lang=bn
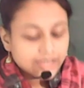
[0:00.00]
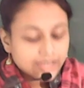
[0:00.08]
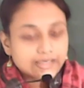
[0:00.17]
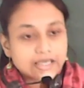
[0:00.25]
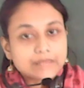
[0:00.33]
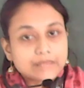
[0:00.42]

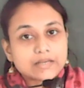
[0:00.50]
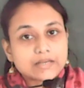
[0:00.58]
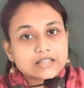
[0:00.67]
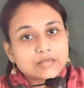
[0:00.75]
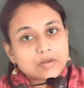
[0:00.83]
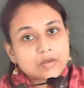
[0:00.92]
কে মানে
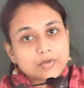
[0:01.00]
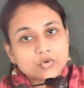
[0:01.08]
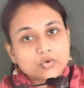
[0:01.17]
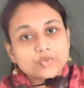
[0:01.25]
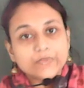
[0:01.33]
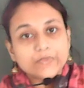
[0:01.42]
যেমন আমরা কোনো
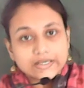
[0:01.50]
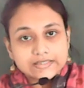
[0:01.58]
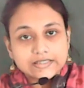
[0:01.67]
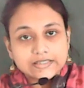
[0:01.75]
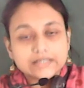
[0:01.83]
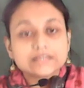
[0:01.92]

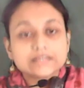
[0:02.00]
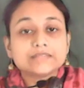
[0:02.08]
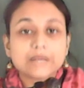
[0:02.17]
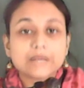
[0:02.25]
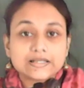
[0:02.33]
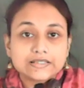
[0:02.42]
ব্যক্তি
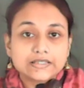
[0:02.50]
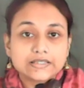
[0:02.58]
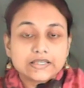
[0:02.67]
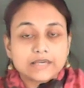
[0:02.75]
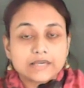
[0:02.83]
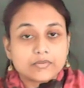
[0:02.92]
বা তিনি
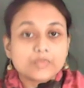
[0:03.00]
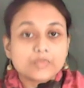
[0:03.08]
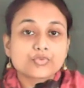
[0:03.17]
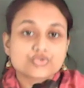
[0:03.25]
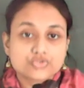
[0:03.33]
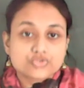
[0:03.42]
কে এভাবে
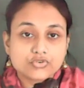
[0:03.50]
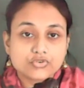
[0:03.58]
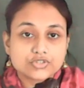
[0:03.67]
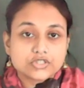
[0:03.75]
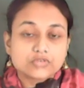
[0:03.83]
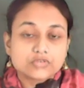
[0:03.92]
প্রশ্ন
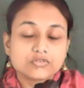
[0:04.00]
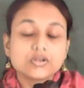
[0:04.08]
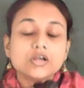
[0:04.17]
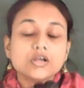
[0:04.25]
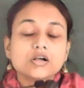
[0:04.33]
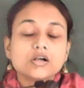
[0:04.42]
করছি কোনো
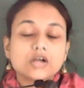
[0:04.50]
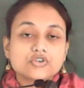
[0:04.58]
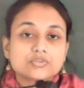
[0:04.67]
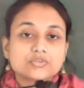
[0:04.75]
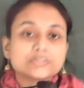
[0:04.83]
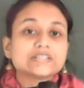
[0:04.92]
কারোর
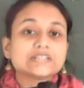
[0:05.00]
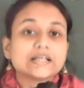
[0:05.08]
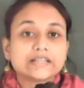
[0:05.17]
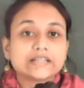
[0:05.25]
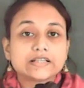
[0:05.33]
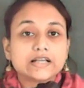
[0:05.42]
সম্বন্ধে জানতে
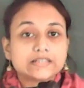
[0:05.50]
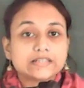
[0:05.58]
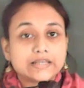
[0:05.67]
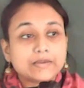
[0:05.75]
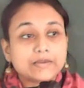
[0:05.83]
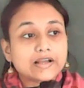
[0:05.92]
চাই আচ্ছা
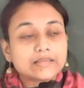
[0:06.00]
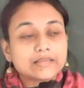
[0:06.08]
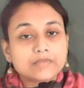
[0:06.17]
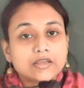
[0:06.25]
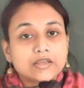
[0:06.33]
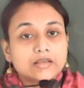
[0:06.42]
এবার
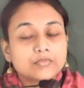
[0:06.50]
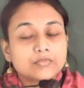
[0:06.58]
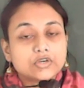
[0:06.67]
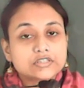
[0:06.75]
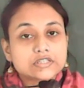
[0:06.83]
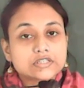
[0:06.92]

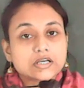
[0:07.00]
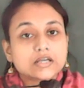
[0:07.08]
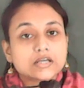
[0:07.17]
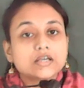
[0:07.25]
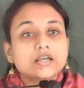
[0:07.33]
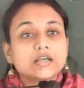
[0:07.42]
বলছি না
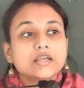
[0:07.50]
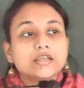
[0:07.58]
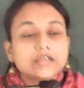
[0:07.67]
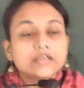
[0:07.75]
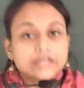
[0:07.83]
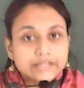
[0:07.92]

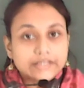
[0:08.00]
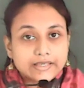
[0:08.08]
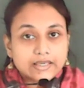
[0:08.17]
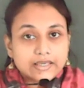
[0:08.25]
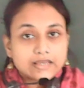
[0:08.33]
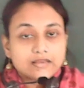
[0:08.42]
ইনি কে
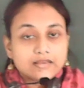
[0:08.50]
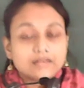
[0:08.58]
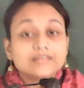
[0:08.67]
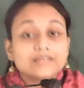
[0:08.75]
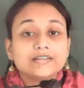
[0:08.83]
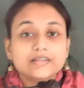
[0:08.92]

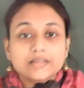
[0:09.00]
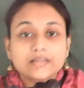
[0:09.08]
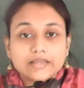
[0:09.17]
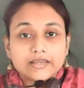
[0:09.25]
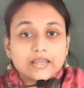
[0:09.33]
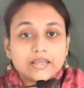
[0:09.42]
তিনি কে
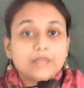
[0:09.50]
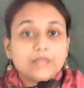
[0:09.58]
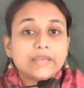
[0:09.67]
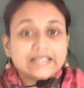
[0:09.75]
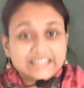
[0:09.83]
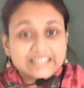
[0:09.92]
এই
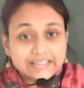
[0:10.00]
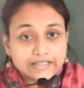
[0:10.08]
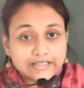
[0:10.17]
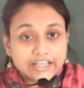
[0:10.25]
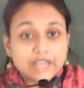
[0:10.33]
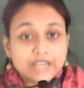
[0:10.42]
ব্যক্তিটি কে
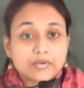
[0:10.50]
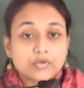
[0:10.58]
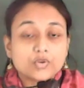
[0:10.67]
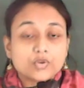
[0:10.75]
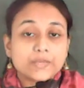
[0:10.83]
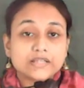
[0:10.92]
এইভাবে
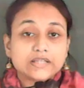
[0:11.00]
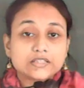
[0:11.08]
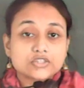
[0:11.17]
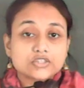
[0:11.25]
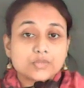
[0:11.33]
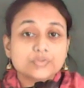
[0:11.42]
কোনো ব্যক্তির
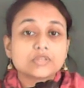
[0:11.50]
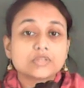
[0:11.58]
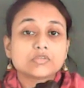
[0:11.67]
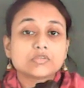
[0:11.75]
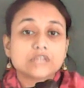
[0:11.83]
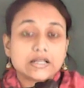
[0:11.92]
সম্বন্ধে আমরা
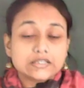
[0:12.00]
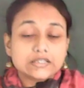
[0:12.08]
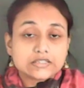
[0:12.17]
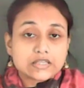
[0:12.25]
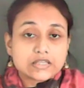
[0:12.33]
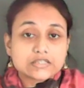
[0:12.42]
জানতে
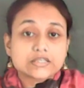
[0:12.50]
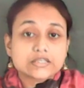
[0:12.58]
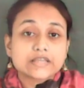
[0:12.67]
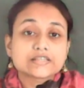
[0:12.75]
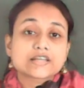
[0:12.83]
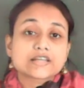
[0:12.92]
চাইছি যে
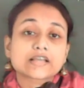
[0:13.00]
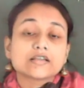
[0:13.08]
সেটা